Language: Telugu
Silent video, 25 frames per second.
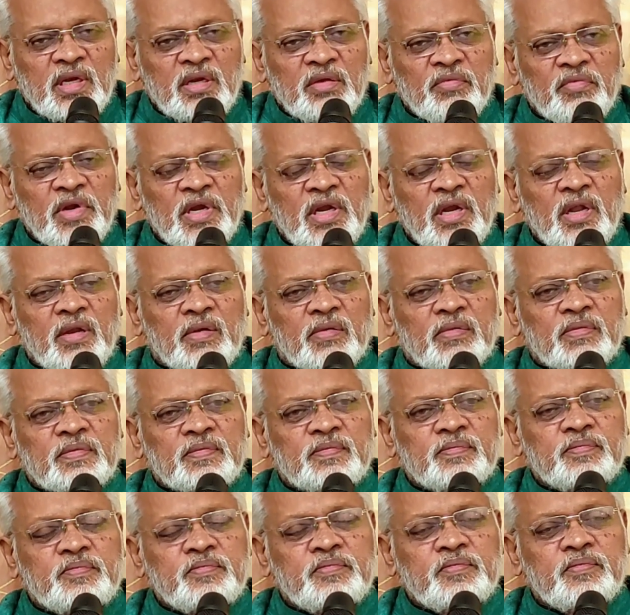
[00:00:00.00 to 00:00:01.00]
దగ్గరికి వెళ్ళారు
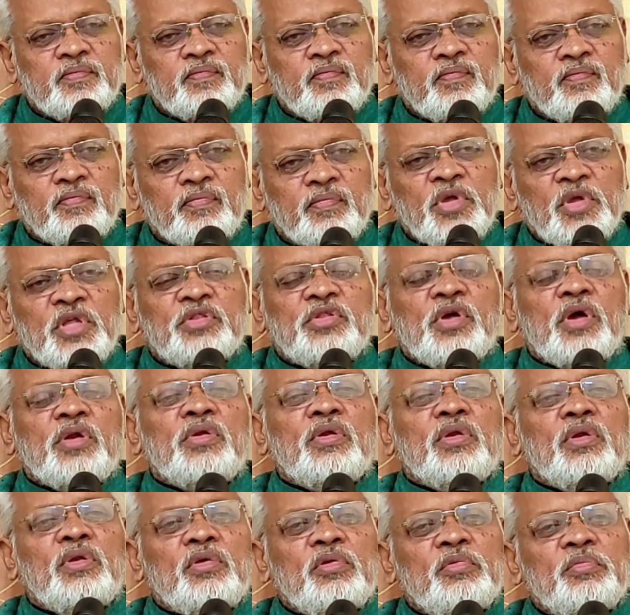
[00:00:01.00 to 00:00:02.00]
మీ
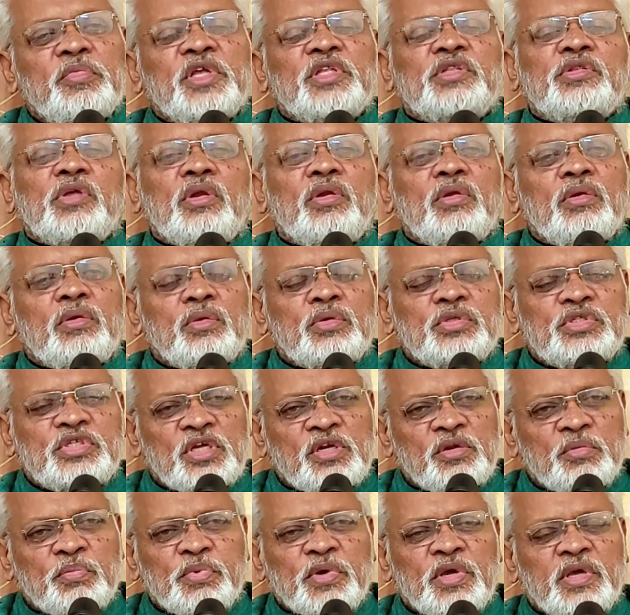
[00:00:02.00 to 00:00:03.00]
తండ్రులు మీ తల్లులు
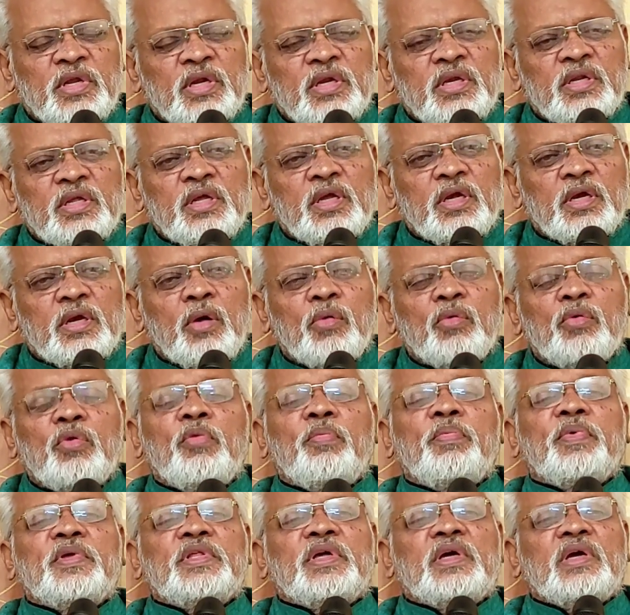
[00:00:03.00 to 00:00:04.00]
చనిపోయారని
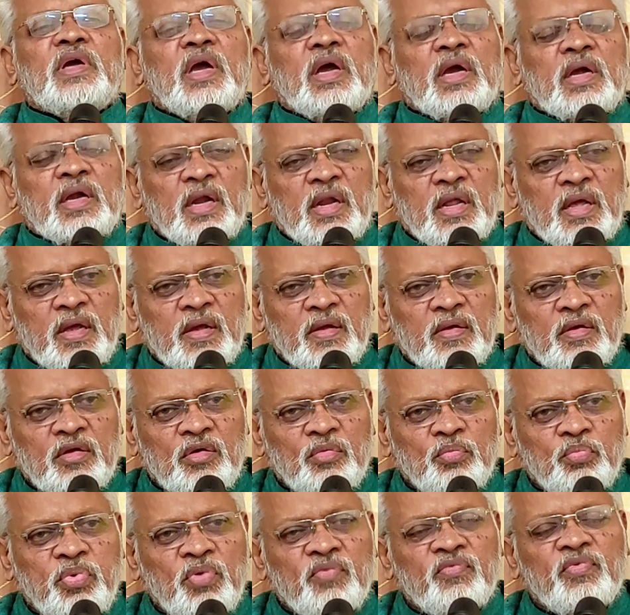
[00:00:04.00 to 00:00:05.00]
గౌరవపదంగా అక్కడ
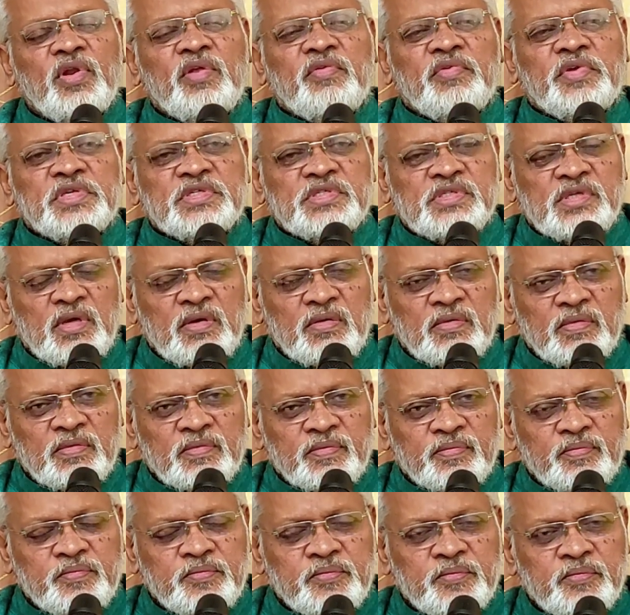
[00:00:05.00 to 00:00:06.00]
పువ్వులు వేశారు
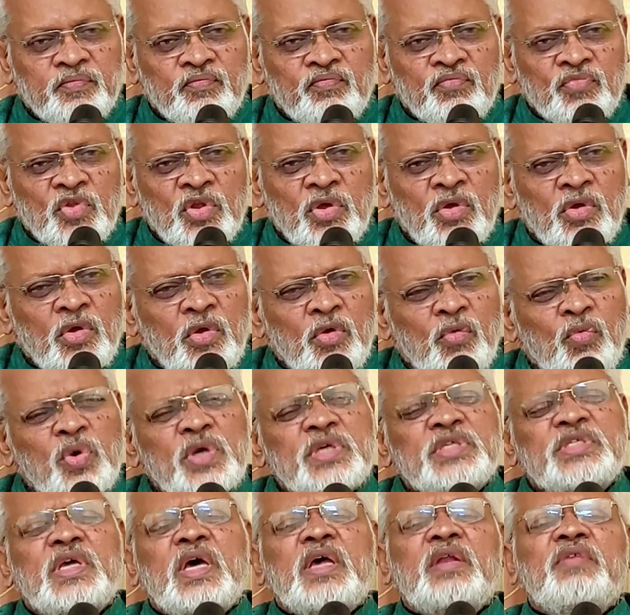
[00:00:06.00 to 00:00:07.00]

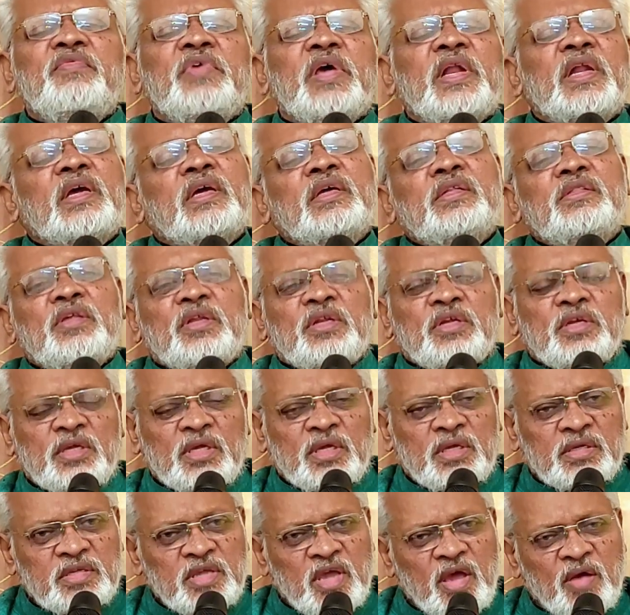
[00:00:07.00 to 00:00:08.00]
ఒకసారి వెనక్కి
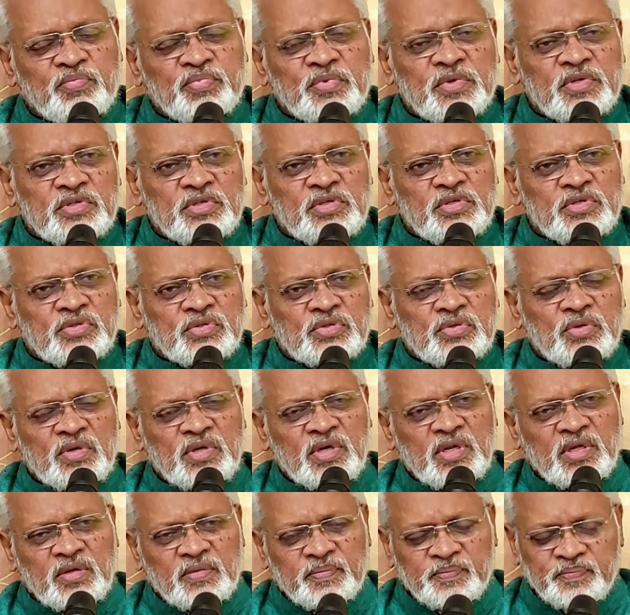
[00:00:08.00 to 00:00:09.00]
తిరిగి జ్ఞాపకం
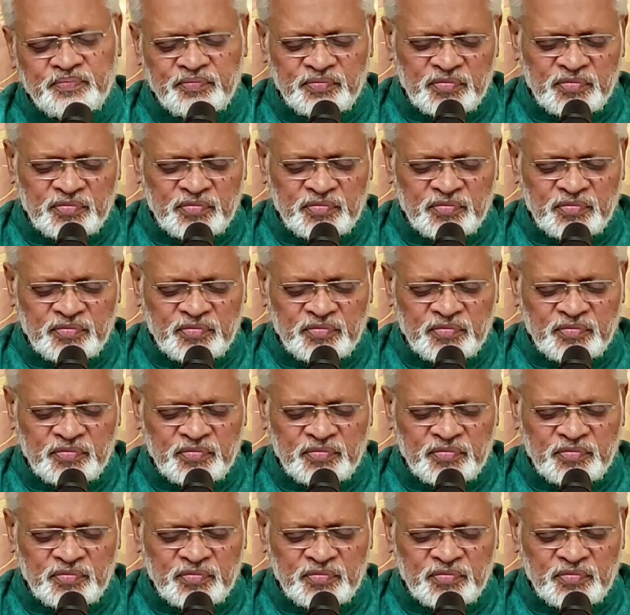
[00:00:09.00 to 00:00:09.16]
చేసుకోండి